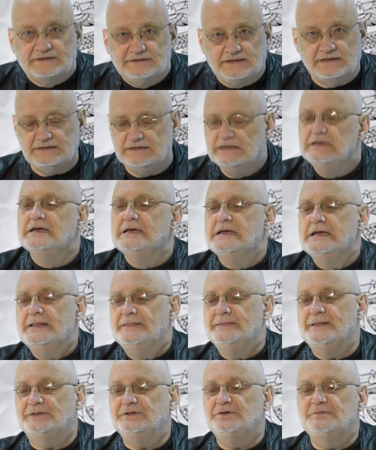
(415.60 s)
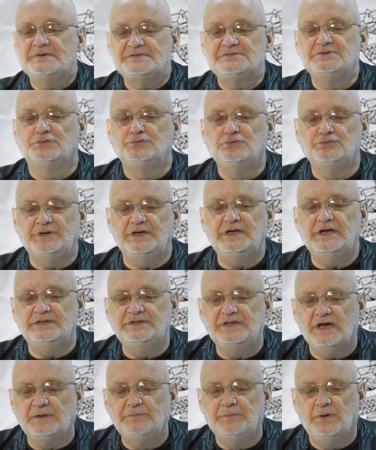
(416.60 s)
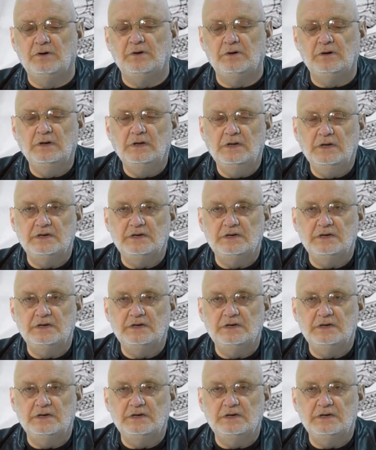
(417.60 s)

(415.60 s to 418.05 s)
Tak? Natomiast no, tutaj jednak po